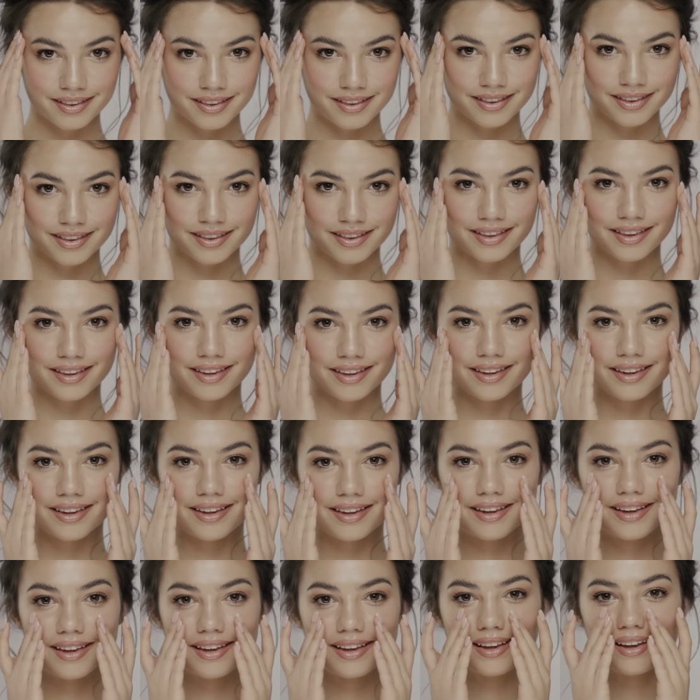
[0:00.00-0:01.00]
हैं तो आपको
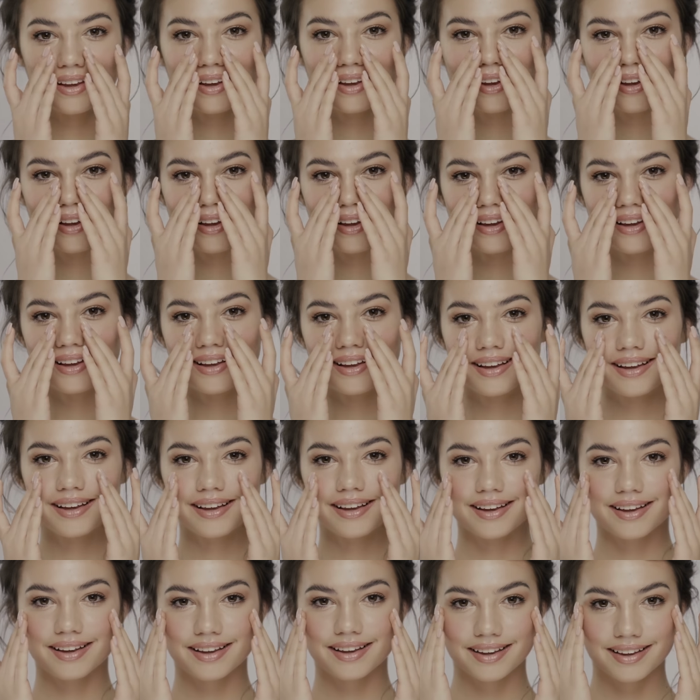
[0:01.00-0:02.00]
फ़िश ऑयल रेगुलर
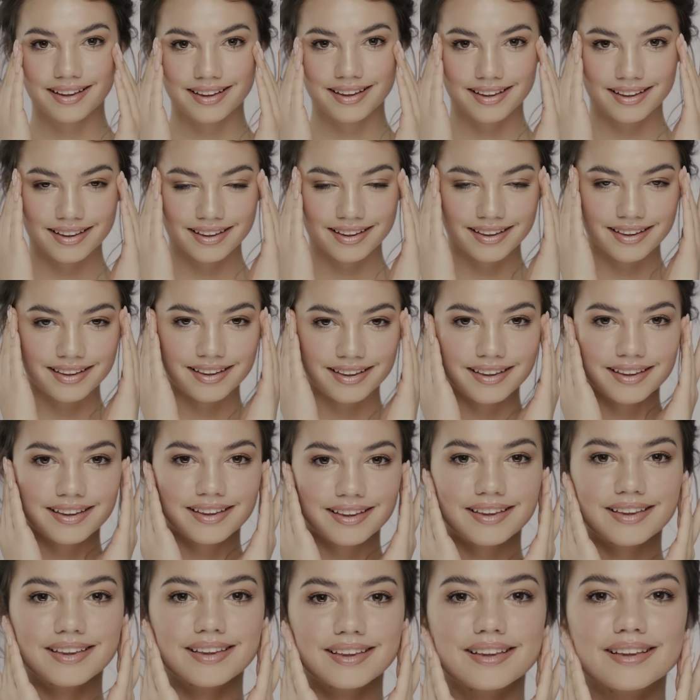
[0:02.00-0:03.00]
इस्तेमाल करना चाहिए या
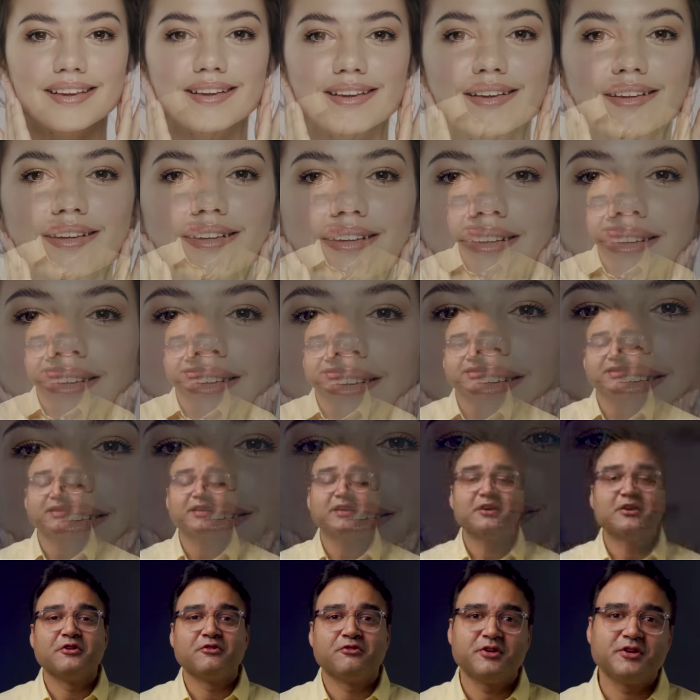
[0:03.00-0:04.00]
फ़िश खानी चाहिए
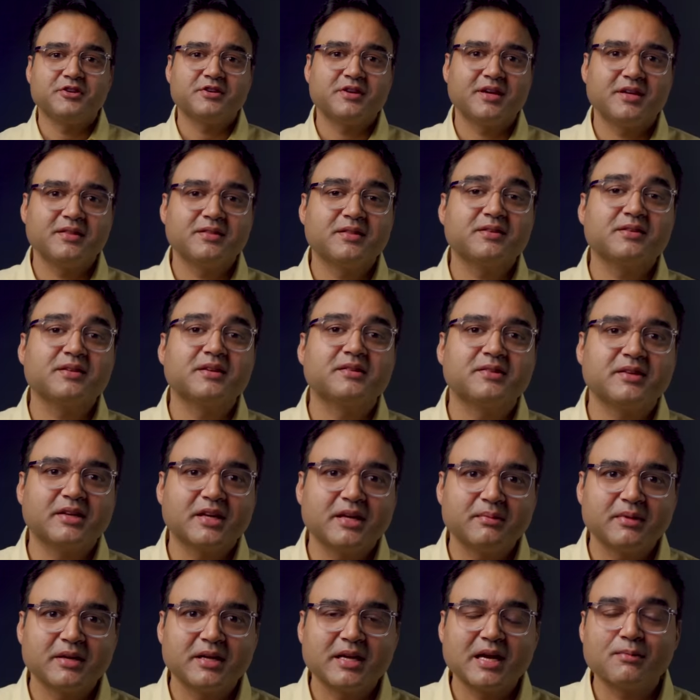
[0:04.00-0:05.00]
फिश के अंदर जैसा
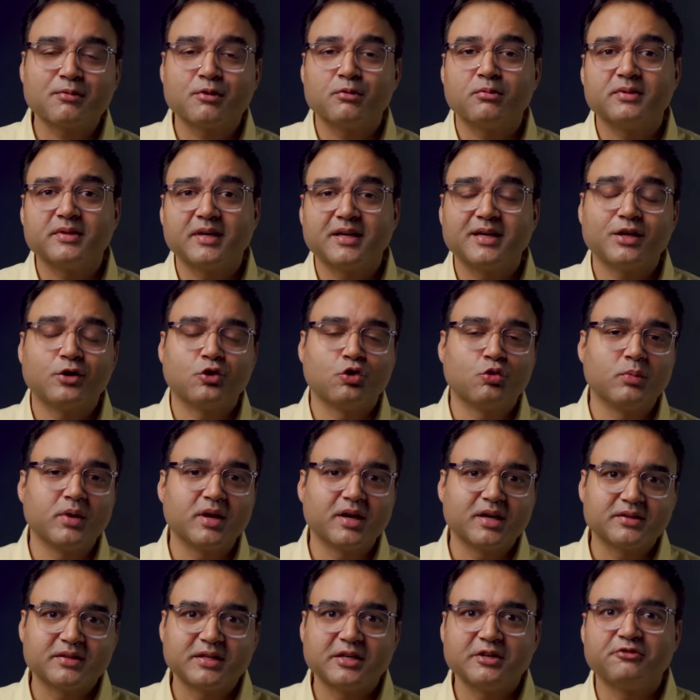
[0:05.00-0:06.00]
कि मैंने आपको बताया
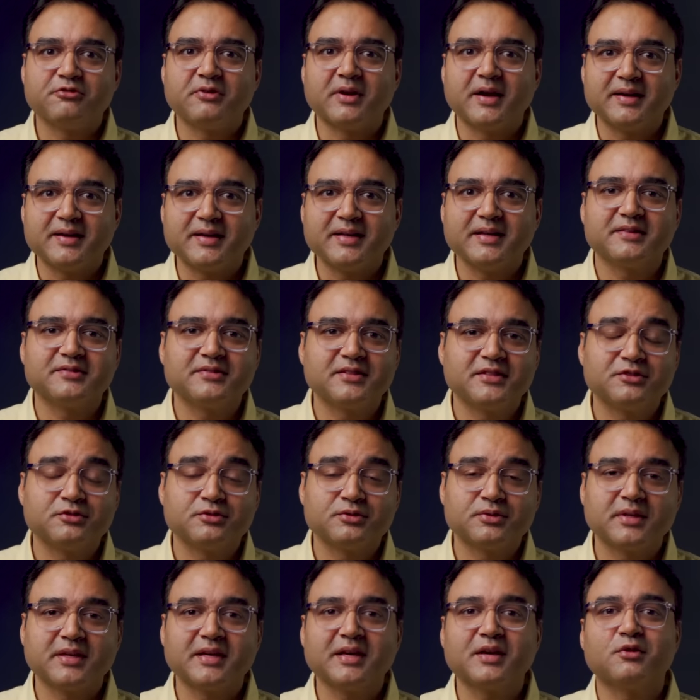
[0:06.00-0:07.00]
ओमेगा थ्री फैटी एसिड्स
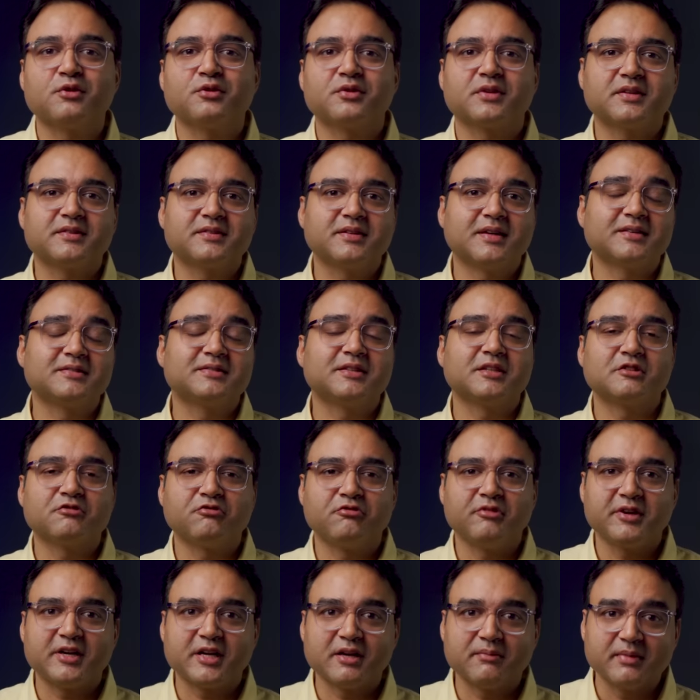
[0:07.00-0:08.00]
होते हैं और इसके साथ साथ
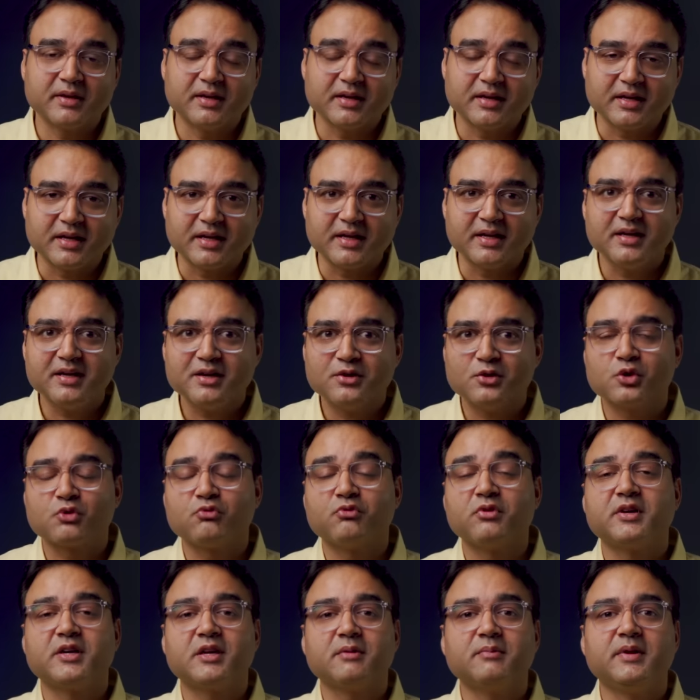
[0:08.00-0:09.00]
विटामिन ए और
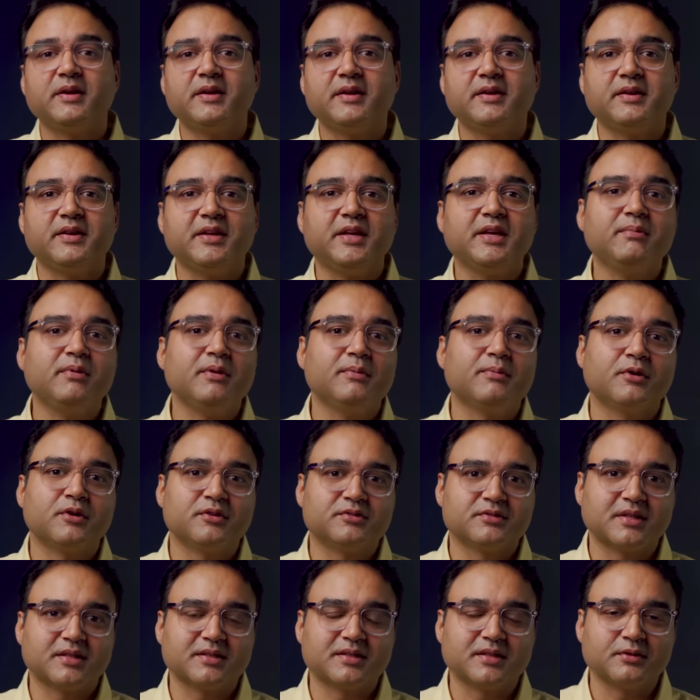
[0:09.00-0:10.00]
विटामिन डी भी
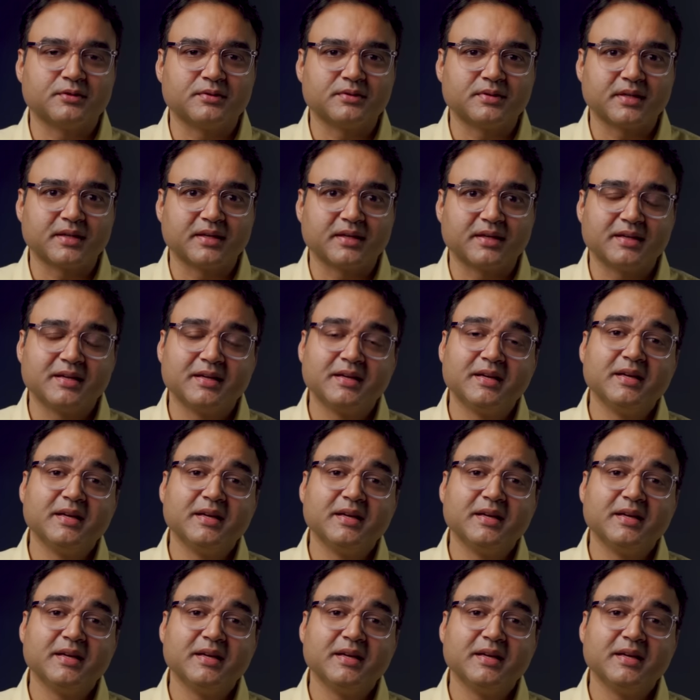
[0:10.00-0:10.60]
बहुत ज़्यादा होता है